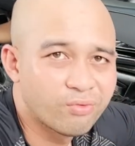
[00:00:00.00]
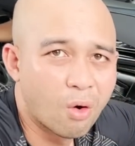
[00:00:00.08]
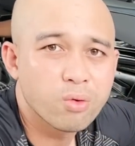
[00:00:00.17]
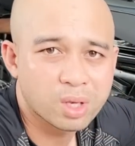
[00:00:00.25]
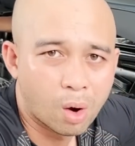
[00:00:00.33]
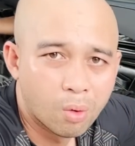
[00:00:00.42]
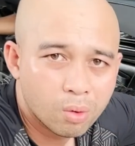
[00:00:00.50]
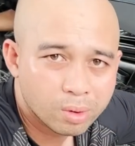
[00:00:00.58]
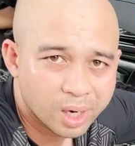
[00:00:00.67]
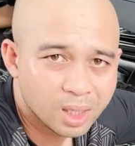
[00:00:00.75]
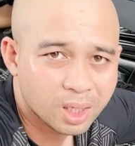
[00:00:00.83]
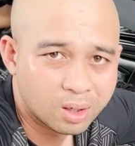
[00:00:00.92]
vũ trụ
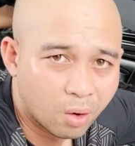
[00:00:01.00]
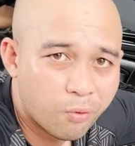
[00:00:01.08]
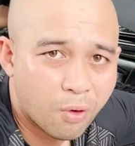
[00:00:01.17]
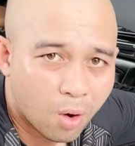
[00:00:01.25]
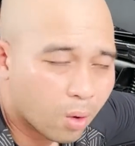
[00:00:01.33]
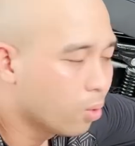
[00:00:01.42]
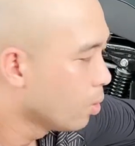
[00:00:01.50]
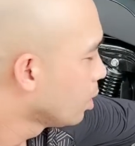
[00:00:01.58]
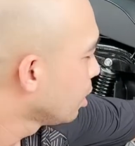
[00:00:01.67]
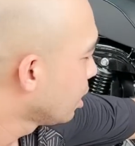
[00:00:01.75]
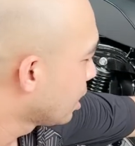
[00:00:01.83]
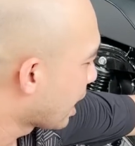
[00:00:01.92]
đến từ UFO
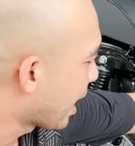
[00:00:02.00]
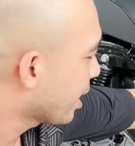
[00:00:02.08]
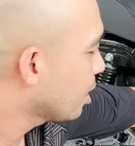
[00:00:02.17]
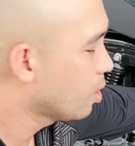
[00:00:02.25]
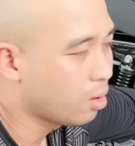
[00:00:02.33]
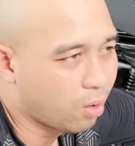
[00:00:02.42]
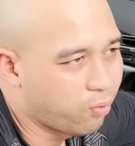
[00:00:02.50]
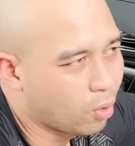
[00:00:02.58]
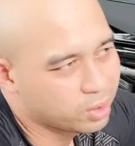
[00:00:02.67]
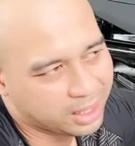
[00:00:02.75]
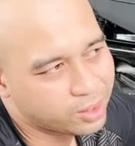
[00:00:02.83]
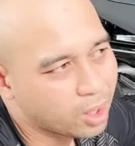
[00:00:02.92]
hãng ờ,
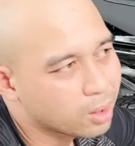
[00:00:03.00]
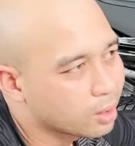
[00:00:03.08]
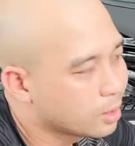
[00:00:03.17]
UFO sản xuất